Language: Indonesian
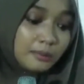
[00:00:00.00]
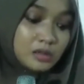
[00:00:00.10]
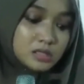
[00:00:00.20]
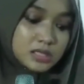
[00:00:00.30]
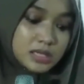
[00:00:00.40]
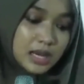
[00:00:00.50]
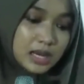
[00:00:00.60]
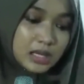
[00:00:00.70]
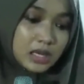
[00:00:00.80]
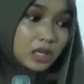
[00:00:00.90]

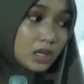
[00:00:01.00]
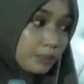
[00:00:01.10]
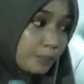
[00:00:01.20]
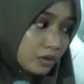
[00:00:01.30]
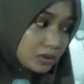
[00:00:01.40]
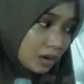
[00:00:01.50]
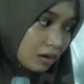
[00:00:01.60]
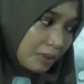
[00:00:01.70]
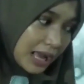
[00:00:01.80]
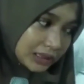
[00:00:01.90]
mursalin. Ibu
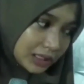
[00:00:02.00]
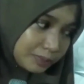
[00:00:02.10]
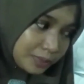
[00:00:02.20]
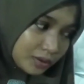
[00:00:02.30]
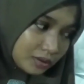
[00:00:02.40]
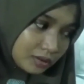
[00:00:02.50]
dermati, Bu.